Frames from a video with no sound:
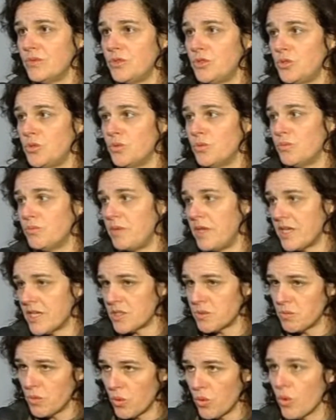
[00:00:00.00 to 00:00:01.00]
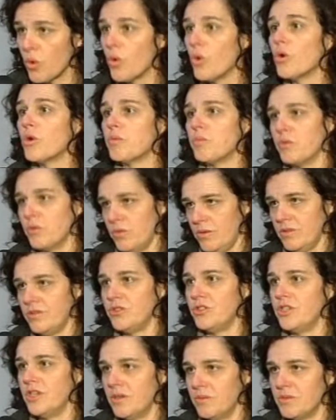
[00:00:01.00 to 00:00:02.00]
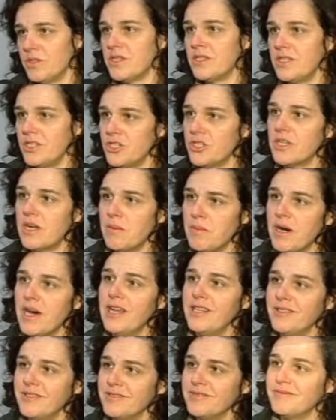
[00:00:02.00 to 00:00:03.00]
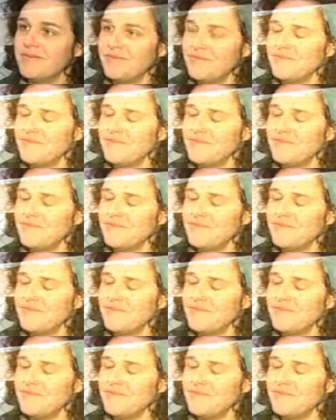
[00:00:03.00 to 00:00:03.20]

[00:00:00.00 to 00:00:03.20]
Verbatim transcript: de um mesmo corpo, digamos assim, de trabalho.